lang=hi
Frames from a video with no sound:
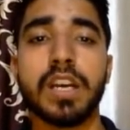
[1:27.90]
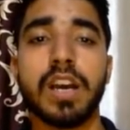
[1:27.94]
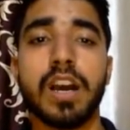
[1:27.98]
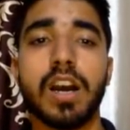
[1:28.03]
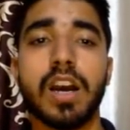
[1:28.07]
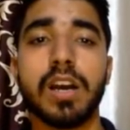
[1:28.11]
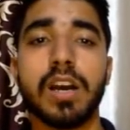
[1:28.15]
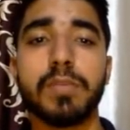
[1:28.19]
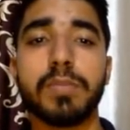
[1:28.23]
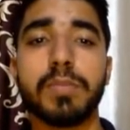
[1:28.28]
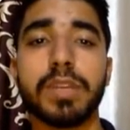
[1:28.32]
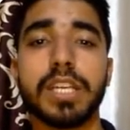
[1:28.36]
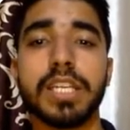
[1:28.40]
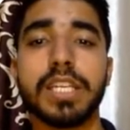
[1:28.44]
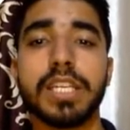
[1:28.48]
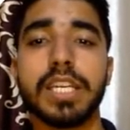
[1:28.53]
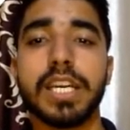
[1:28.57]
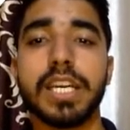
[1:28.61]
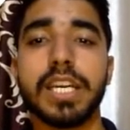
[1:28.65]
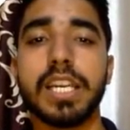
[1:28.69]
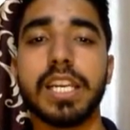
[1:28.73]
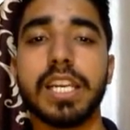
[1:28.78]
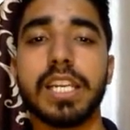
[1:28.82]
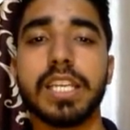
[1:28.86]
आर्मी
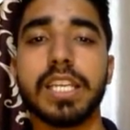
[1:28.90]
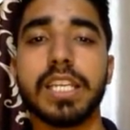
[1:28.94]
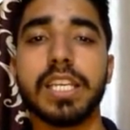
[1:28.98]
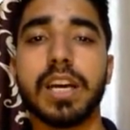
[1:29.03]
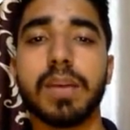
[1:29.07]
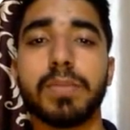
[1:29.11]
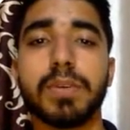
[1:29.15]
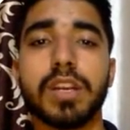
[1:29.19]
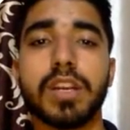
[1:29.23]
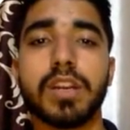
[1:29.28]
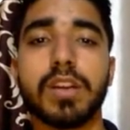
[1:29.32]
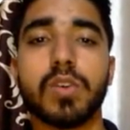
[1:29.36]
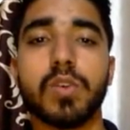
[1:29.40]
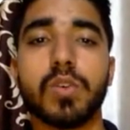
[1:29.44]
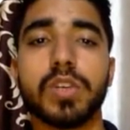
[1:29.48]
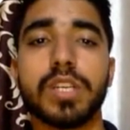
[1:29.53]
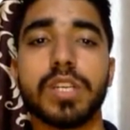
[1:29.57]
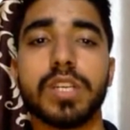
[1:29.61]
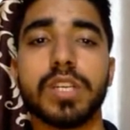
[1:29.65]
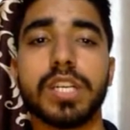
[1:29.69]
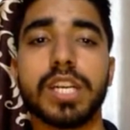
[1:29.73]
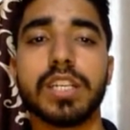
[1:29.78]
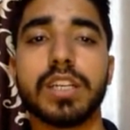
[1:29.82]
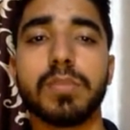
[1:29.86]
डेली यहाँ पर
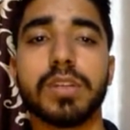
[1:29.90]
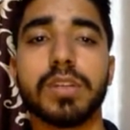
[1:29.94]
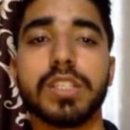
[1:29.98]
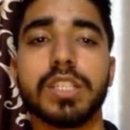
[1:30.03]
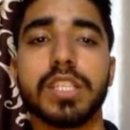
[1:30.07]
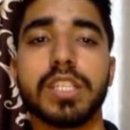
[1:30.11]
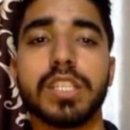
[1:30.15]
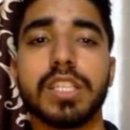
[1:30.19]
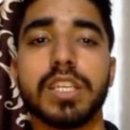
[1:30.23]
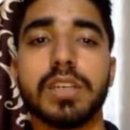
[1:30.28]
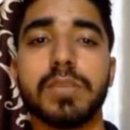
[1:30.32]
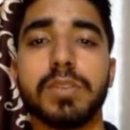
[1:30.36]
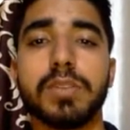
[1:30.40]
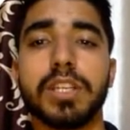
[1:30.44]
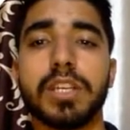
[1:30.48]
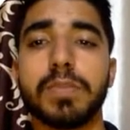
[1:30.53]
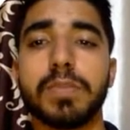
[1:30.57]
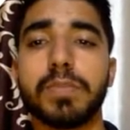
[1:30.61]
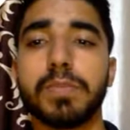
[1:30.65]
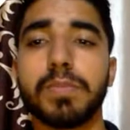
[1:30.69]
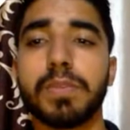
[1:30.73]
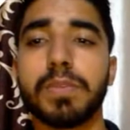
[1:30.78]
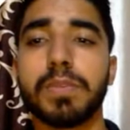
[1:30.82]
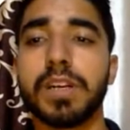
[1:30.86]
कॉन्टैक्ट नंबर दे दिया मैंने
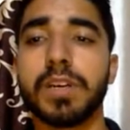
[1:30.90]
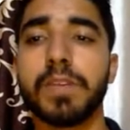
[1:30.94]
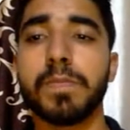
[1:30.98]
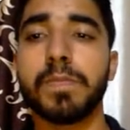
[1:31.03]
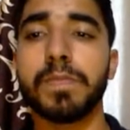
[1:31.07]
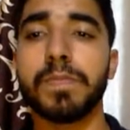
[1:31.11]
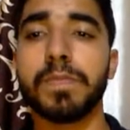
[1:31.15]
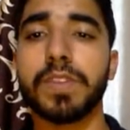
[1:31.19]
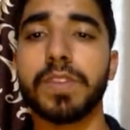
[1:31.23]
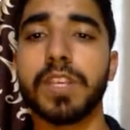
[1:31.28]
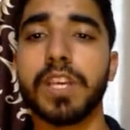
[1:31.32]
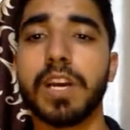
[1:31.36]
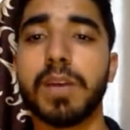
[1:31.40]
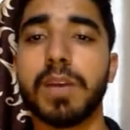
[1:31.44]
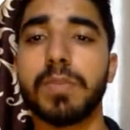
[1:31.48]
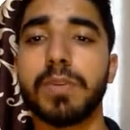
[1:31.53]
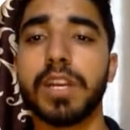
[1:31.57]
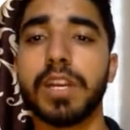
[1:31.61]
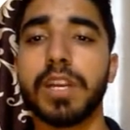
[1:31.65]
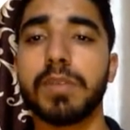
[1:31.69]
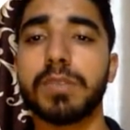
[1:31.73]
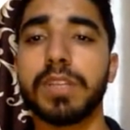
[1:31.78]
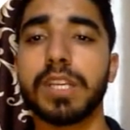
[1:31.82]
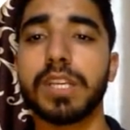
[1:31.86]
अपना यहाँ पर
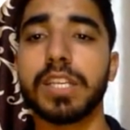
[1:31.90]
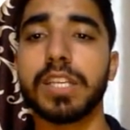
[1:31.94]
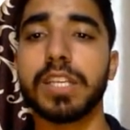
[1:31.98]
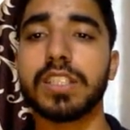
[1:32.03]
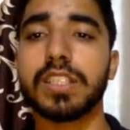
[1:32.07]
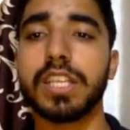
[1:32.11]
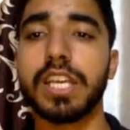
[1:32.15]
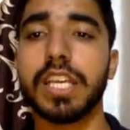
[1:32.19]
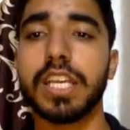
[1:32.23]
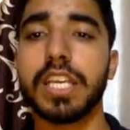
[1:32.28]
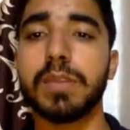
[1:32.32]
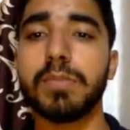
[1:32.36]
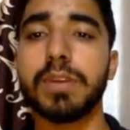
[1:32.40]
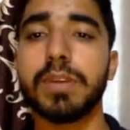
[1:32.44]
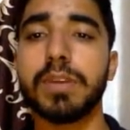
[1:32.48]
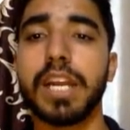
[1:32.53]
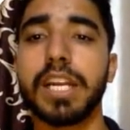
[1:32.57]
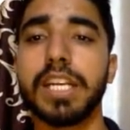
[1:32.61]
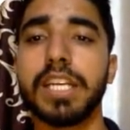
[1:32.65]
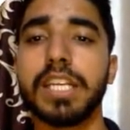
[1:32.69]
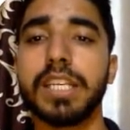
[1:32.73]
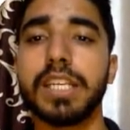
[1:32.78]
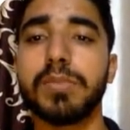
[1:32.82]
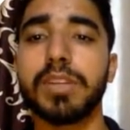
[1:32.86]
आप देख सकते हैं ईमेल
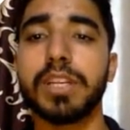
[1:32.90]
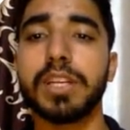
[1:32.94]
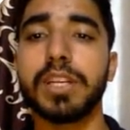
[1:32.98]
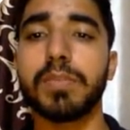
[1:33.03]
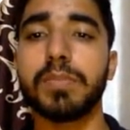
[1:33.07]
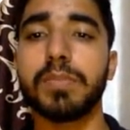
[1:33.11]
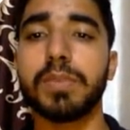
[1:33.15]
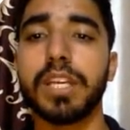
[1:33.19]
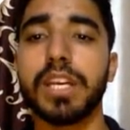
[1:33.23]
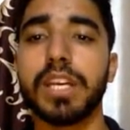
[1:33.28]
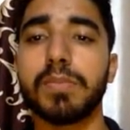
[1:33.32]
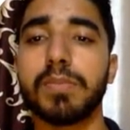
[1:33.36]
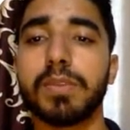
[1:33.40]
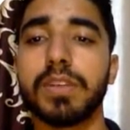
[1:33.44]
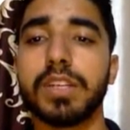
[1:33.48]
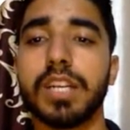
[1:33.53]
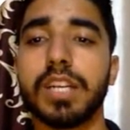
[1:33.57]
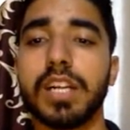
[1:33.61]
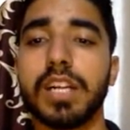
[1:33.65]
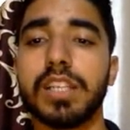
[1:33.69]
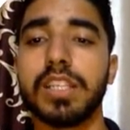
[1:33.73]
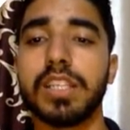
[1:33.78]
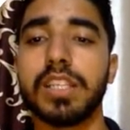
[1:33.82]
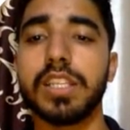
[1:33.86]
आईडी मैंने अपनी यहाँ पर
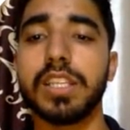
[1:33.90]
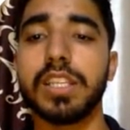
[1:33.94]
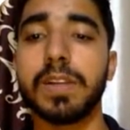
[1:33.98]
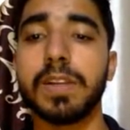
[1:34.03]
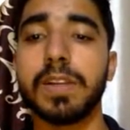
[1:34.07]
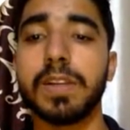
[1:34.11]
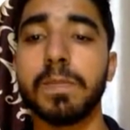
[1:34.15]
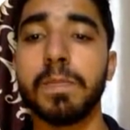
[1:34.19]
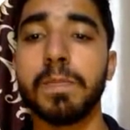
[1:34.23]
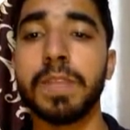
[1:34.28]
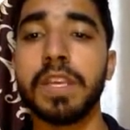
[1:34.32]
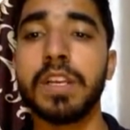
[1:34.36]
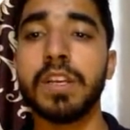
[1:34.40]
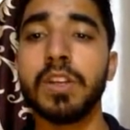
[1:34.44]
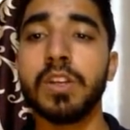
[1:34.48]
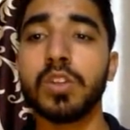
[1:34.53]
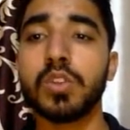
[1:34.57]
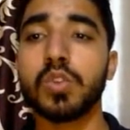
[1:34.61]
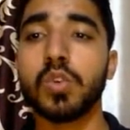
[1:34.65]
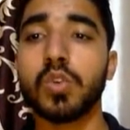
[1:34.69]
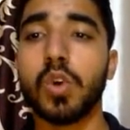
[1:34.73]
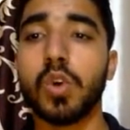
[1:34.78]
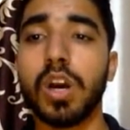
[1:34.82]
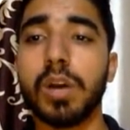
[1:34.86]
डाल दी
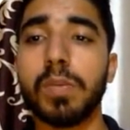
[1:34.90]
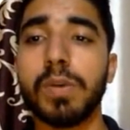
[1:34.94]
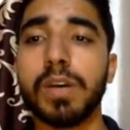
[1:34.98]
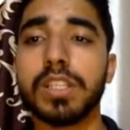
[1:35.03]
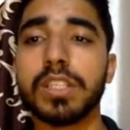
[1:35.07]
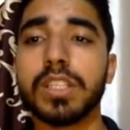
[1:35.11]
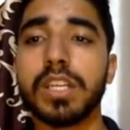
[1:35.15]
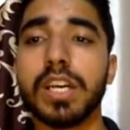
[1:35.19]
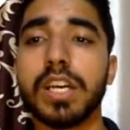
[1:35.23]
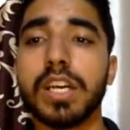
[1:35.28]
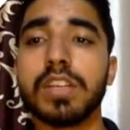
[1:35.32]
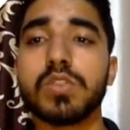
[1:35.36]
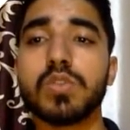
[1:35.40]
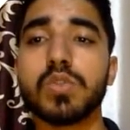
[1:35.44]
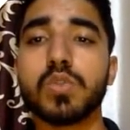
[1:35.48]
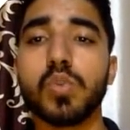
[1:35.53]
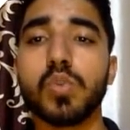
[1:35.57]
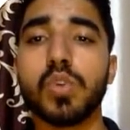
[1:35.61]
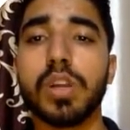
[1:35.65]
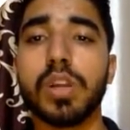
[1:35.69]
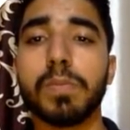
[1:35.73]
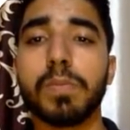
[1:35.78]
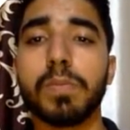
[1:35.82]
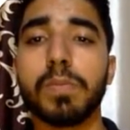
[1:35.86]
तो अब आता है
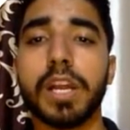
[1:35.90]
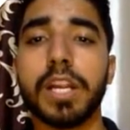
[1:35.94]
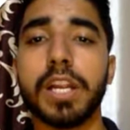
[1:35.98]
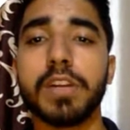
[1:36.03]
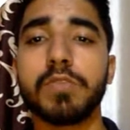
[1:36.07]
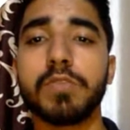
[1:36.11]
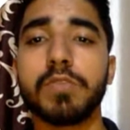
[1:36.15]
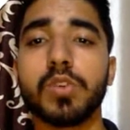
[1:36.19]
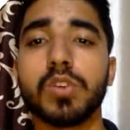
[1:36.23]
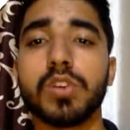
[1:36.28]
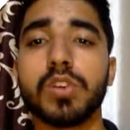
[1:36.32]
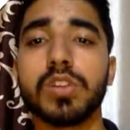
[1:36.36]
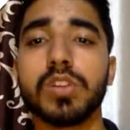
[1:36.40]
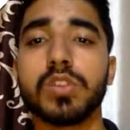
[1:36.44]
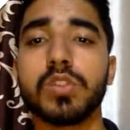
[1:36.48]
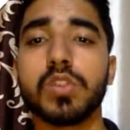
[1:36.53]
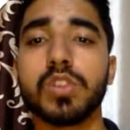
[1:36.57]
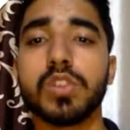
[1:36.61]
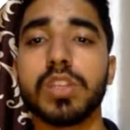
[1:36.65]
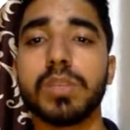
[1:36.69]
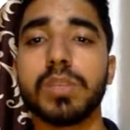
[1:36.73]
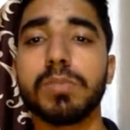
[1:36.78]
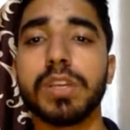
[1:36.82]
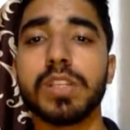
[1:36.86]
स्कूल अप्लाइड फॉर तो
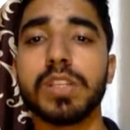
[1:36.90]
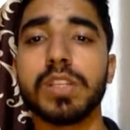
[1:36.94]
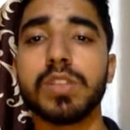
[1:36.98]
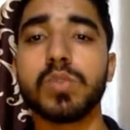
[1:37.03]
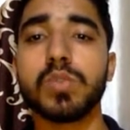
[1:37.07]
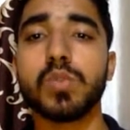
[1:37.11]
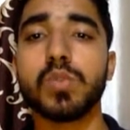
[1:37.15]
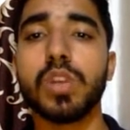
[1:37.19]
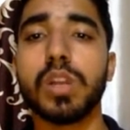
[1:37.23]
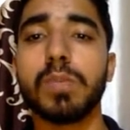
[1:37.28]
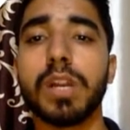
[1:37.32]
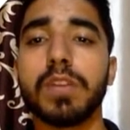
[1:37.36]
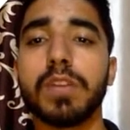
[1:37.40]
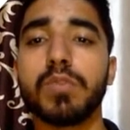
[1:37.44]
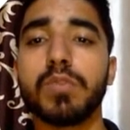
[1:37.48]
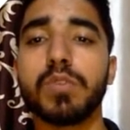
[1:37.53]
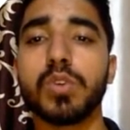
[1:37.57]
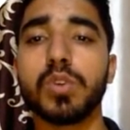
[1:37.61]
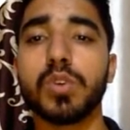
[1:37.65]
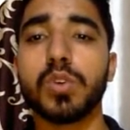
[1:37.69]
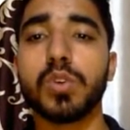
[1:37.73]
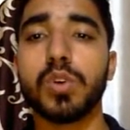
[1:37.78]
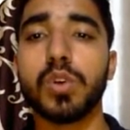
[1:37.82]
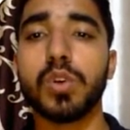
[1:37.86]
जब मैं स्कूल अप्लाइड फॉर
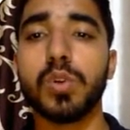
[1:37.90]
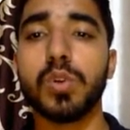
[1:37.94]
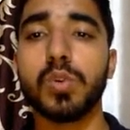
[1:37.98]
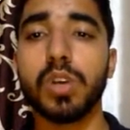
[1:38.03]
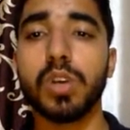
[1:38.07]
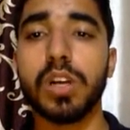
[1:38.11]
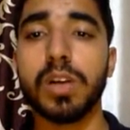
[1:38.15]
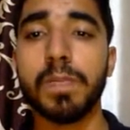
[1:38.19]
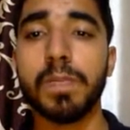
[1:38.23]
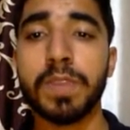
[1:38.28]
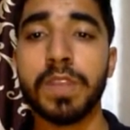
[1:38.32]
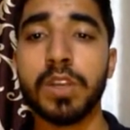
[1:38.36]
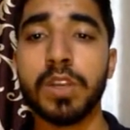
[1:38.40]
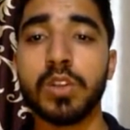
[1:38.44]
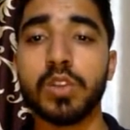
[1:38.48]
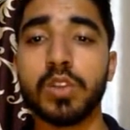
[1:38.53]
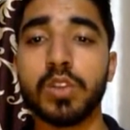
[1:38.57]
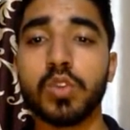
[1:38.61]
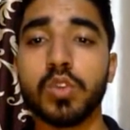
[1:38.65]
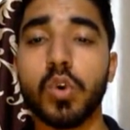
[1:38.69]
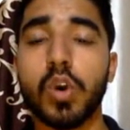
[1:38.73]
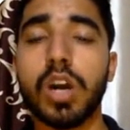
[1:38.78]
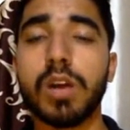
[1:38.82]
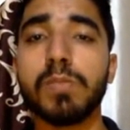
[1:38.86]
खोलूंगा तो
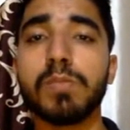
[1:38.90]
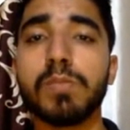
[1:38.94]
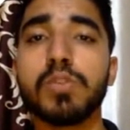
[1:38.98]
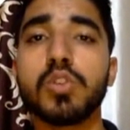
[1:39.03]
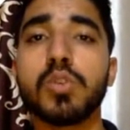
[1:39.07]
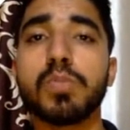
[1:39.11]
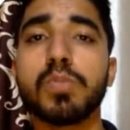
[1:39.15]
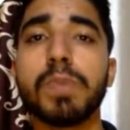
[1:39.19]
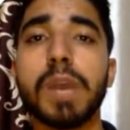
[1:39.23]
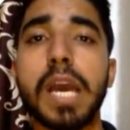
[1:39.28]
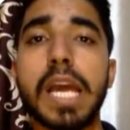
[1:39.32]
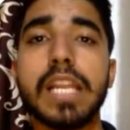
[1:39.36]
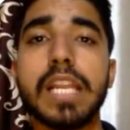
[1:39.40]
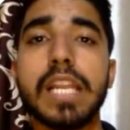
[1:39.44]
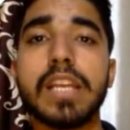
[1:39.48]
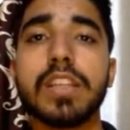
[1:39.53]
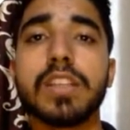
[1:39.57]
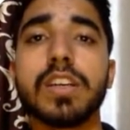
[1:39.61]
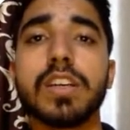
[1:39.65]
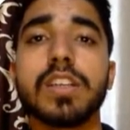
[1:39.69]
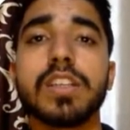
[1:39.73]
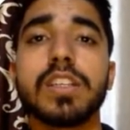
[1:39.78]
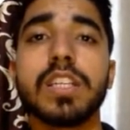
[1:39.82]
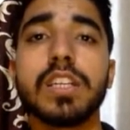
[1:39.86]
अब जो पहले
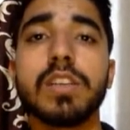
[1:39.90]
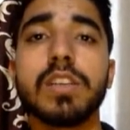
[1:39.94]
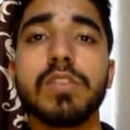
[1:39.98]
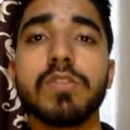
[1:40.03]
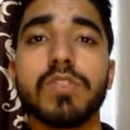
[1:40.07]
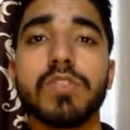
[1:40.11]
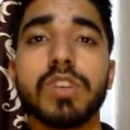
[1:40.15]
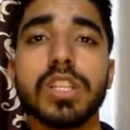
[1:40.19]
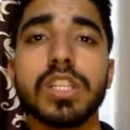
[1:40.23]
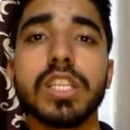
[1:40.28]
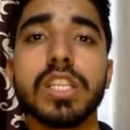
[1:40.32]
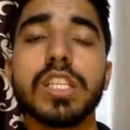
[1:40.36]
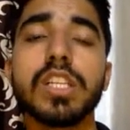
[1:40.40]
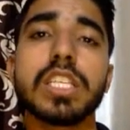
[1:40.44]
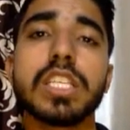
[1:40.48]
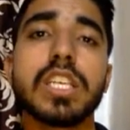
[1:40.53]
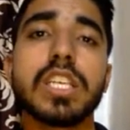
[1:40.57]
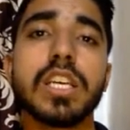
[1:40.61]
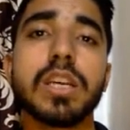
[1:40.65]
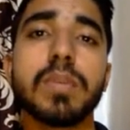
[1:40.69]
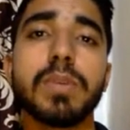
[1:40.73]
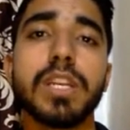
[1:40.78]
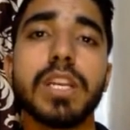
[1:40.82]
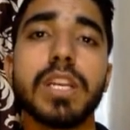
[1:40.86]
थर्टी वन थे जैसा
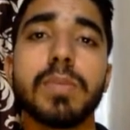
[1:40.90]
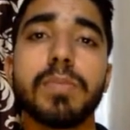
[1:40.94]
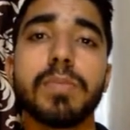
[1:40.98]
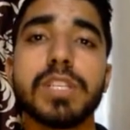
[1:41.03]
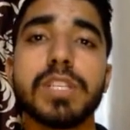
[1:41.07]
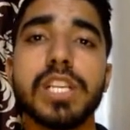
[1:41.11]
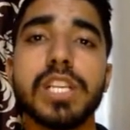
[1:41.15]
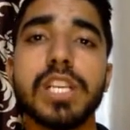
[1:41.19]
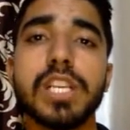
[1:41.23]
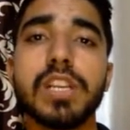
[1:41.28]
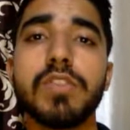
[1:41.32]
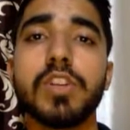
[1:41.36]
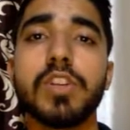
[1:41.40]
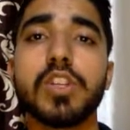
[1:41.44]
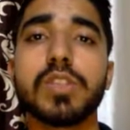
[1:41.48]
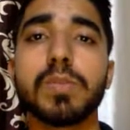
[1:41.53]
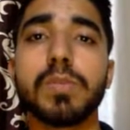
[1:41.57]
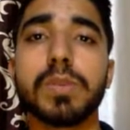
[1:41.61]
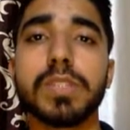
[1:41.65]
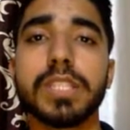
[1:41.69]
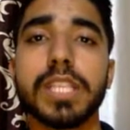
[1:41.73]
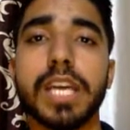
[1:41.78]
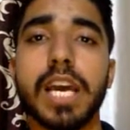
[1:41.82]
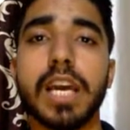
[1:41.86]
कि मैंने पिछली वीडियोस में
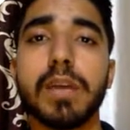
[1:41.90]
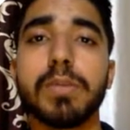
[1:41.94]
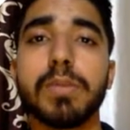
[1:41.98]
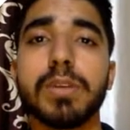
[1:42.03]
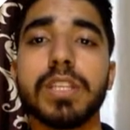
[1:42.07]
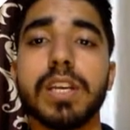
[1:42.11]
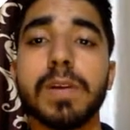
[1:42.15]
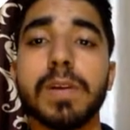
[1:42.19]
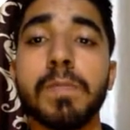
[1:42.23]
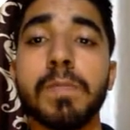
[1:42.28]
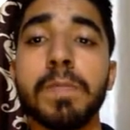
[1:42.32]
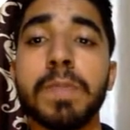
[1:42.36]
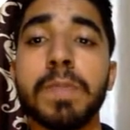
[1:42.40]
बताया भी था